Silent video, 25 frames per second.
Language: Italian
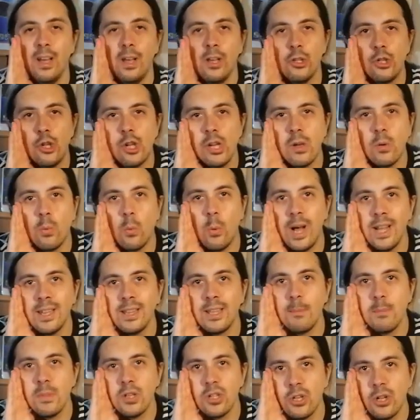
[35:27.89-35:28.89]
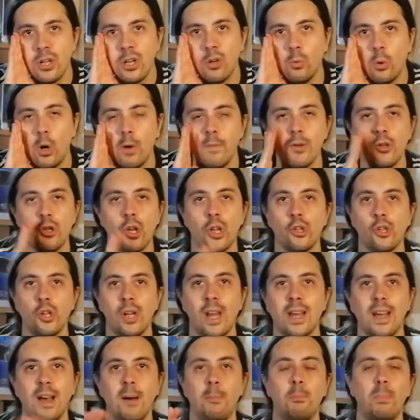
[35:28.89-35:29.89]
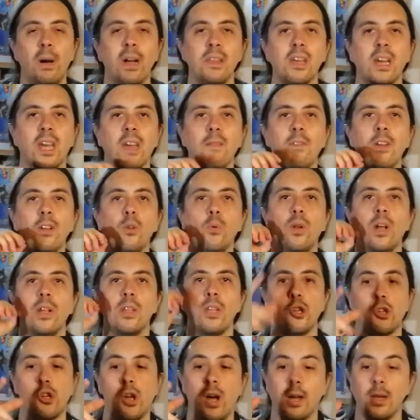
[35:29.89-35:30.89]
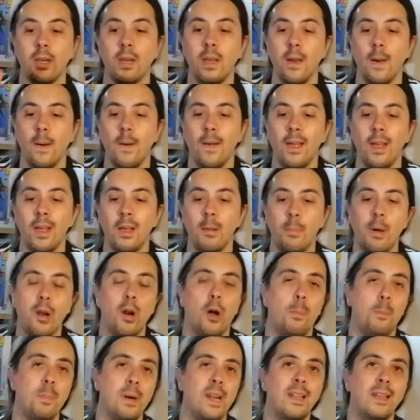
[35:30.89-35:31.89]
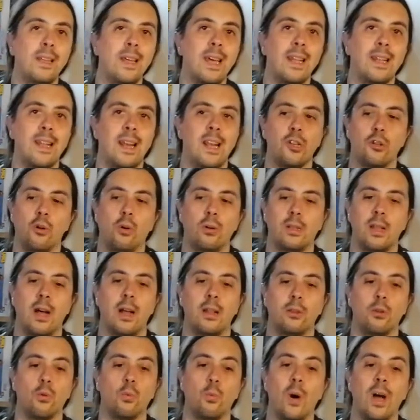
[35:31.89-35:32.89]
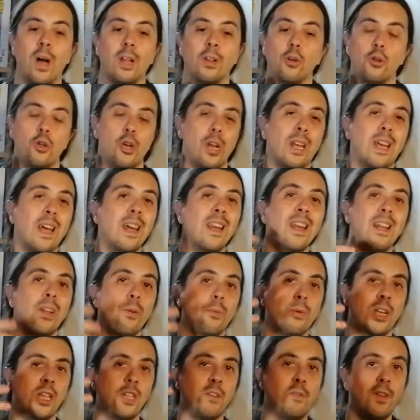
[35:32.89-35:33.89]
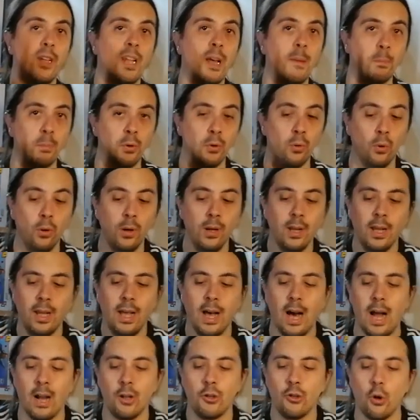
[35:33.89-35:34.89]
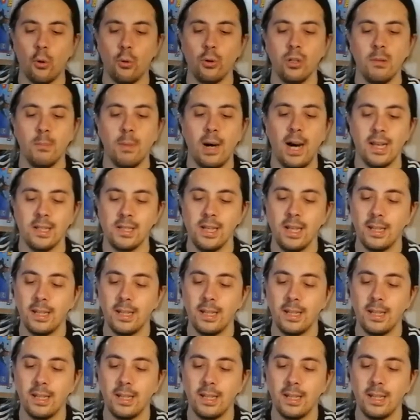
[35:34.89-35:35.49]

50 missioni nuove, cioè c'è una campagna che vi dura 10 anni però prendetele soltanto quando cercherete una sfida in più al gioco di base.